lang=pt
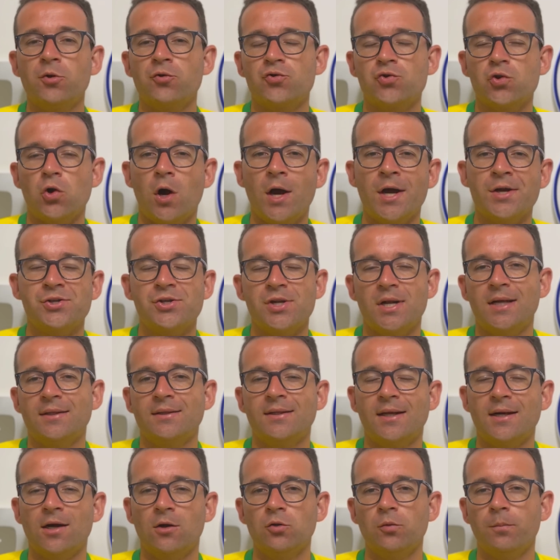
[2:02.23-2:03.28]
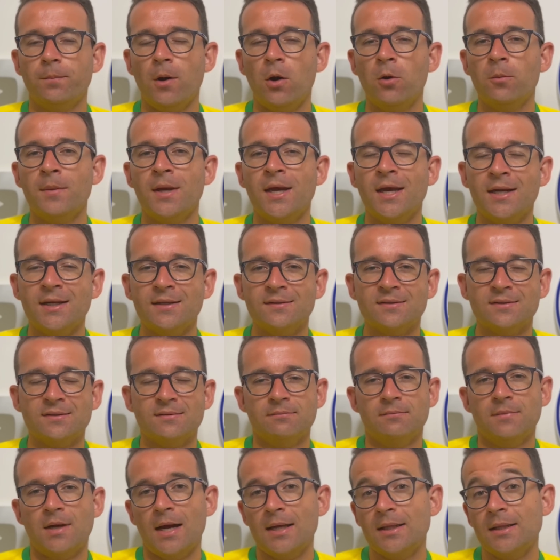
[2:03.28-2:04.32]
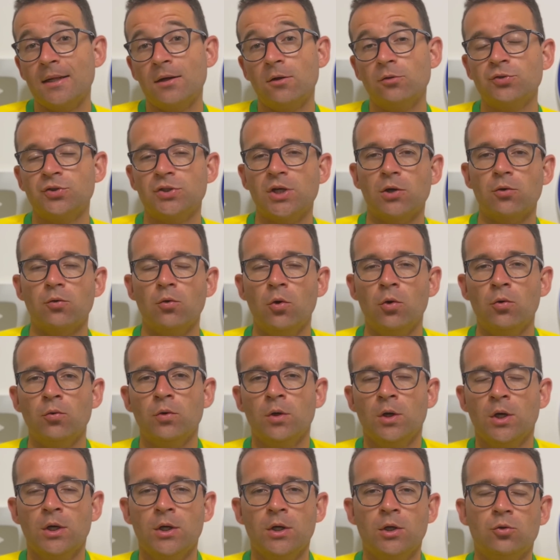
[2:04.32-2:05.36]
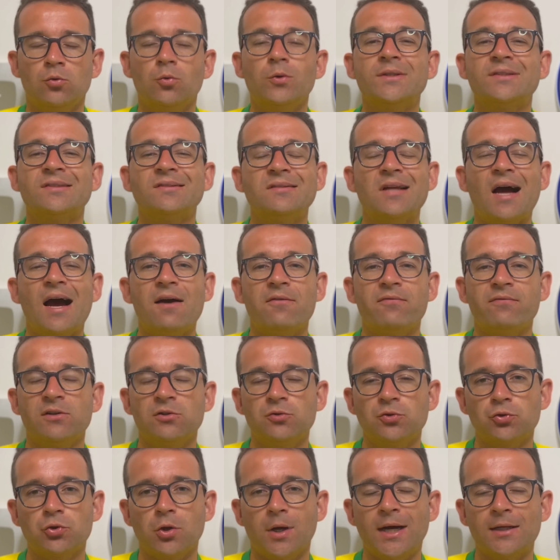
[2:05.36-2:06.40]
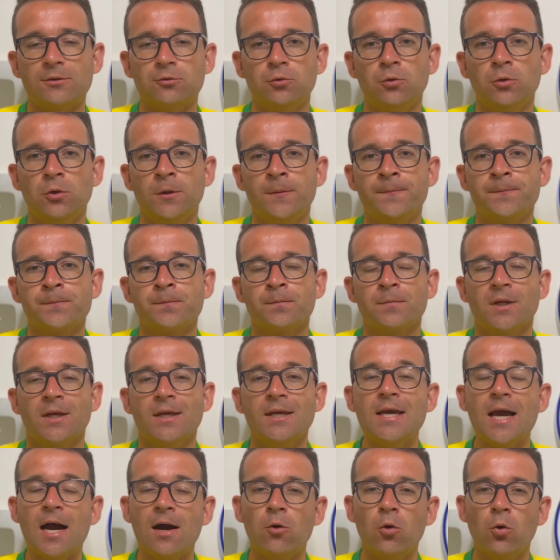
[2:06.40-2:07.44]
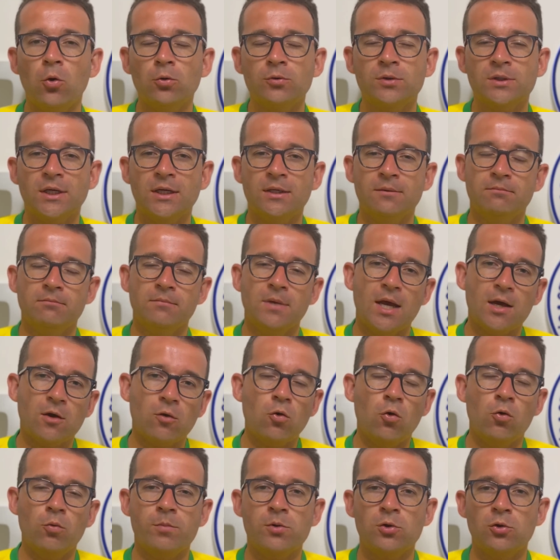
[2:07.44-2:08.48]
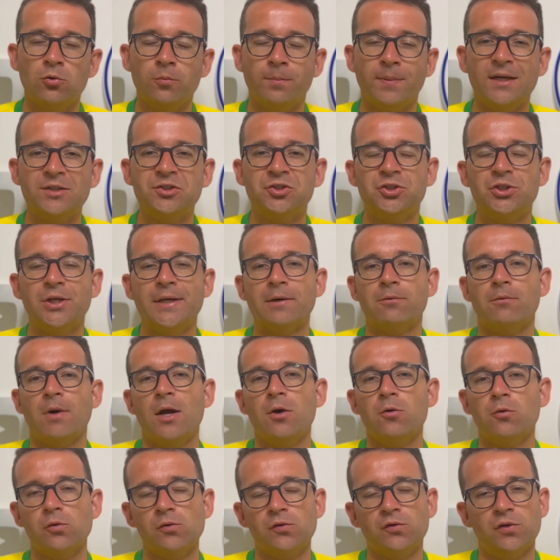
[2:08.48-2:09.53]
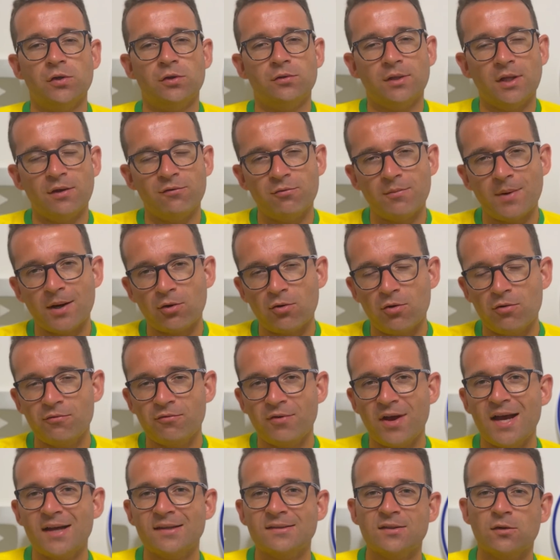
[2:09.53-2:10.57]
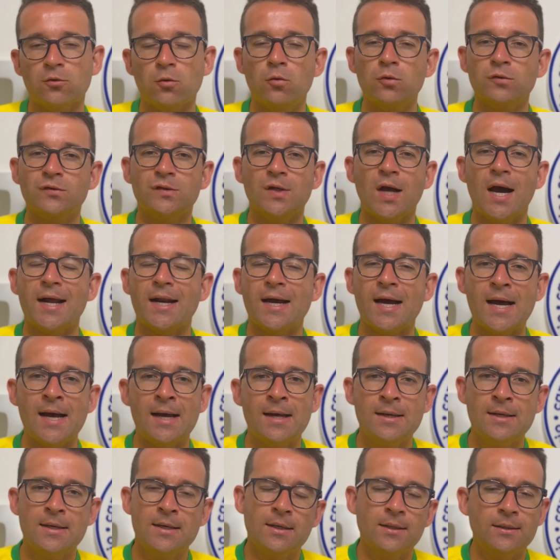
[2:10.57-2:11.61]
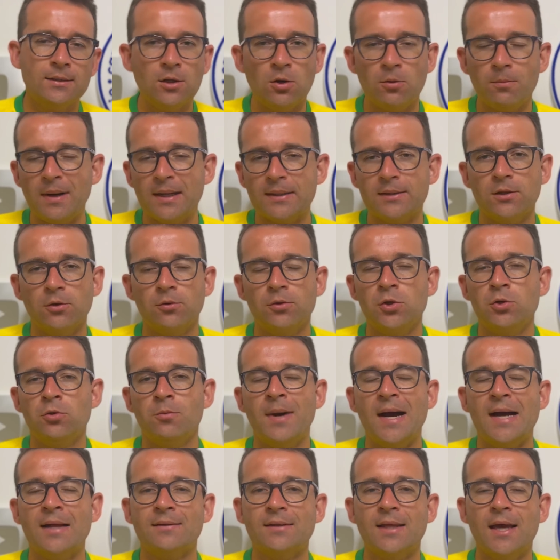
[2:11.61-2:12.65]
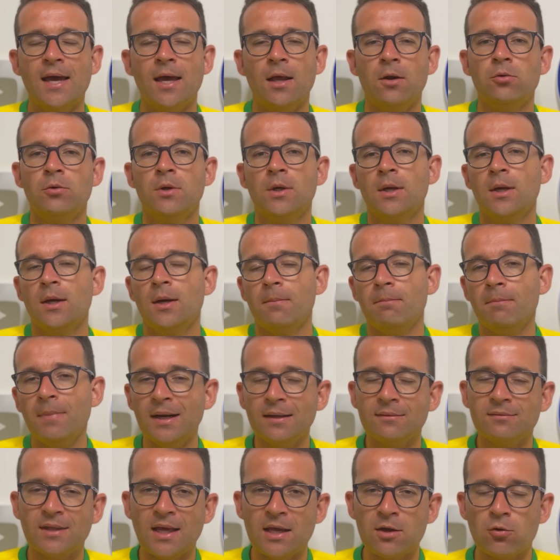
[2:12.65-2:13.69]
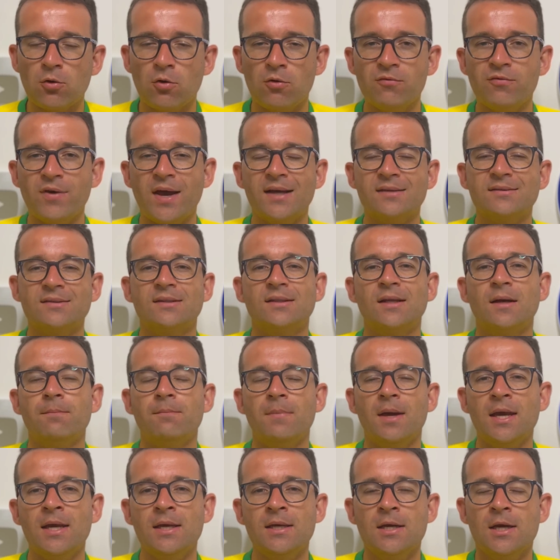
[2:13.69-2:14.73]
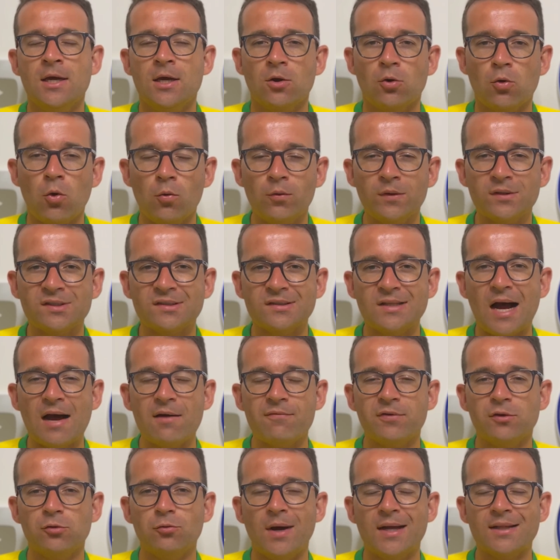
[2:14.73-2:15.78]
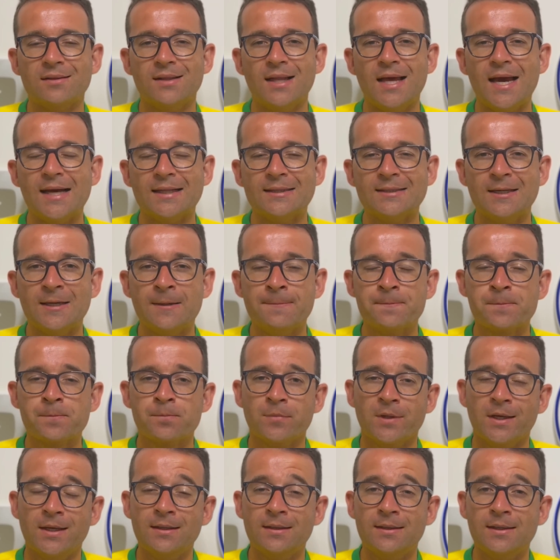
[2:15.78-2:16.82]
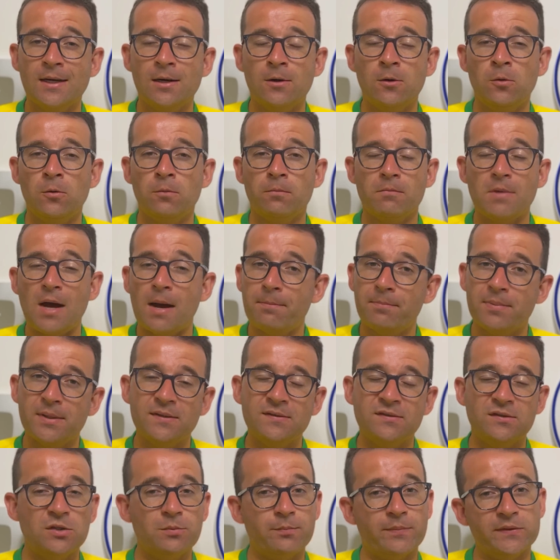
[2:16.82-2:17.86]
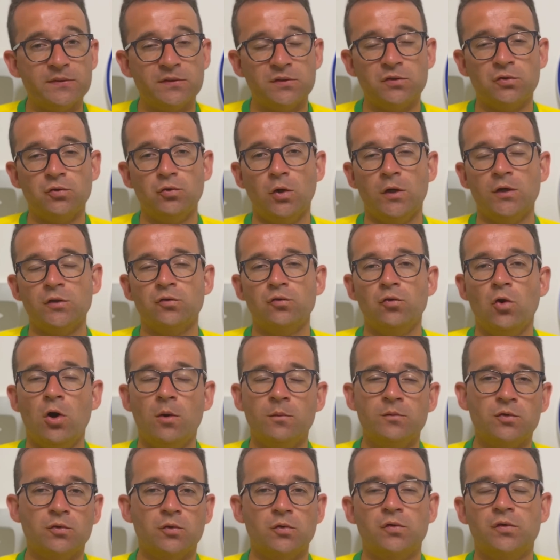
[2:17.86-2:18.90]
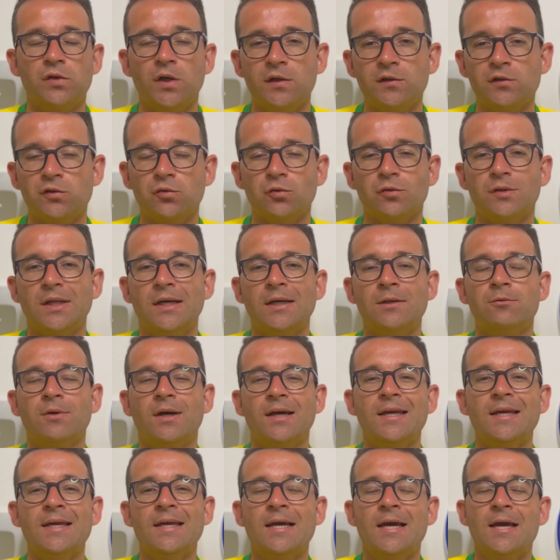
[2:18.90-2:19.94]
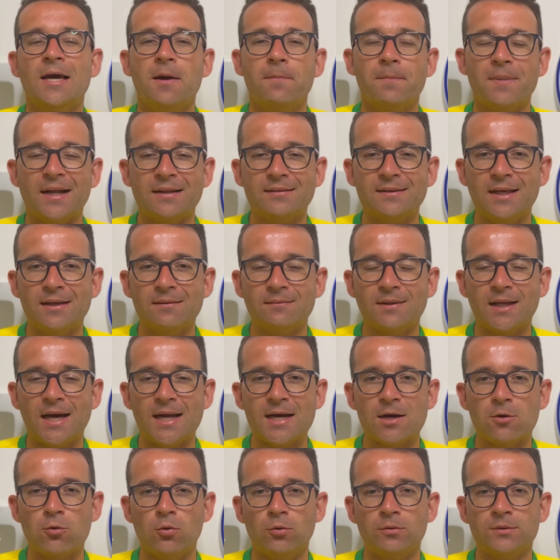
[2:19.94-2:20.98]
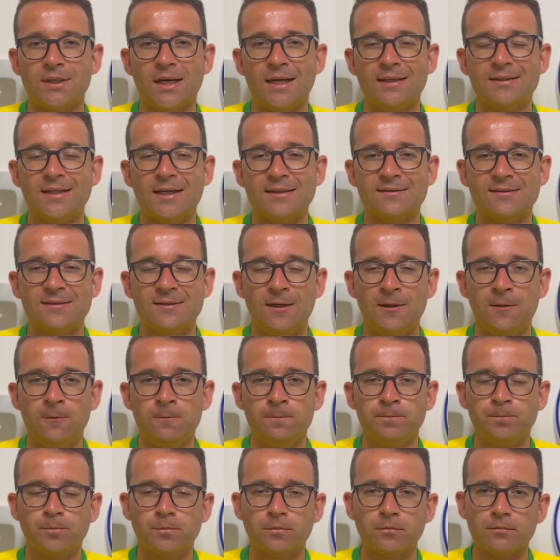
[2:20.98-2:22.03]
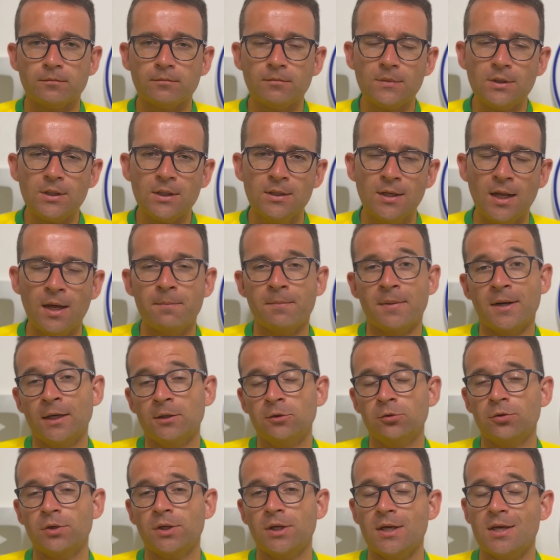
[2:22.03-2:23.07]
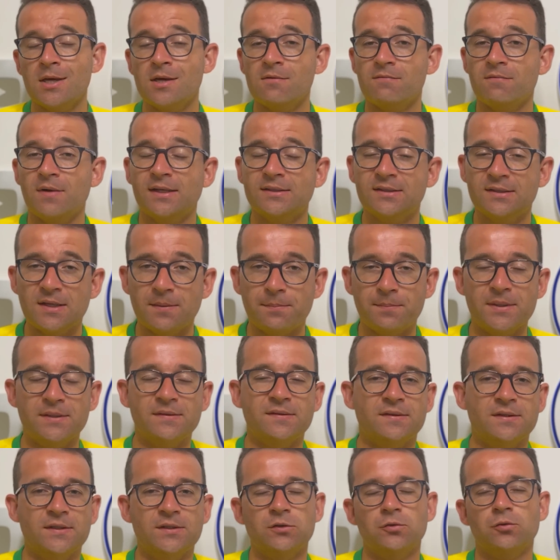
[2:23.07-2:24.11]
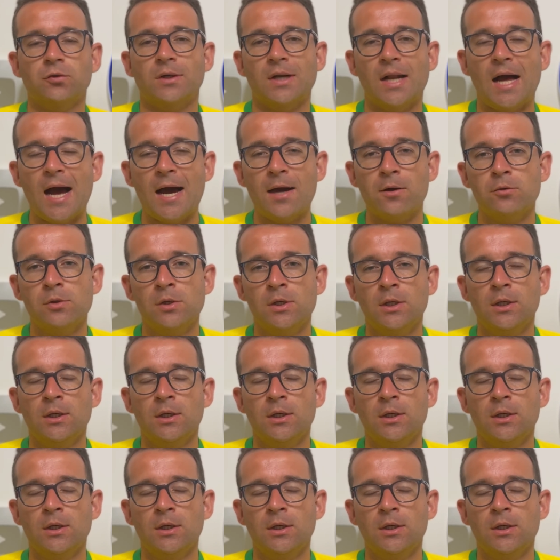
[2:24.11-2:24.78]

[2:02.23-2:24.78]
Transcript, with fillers: o Jorge, lateral do Palmeiras, ainda não chegou no staff do jogador. E a outra é com o Bruno Pacheco. Aí o Cruzeiro teve uma conversa com o Ceará, não bateu nenhum martelo, mantém conversa também com o staff do atleta. Então, a princípio, esses dois nomes, Cruzeiro estudando aí para tentar a contratação. Lembrando que vai ser preciso, claro,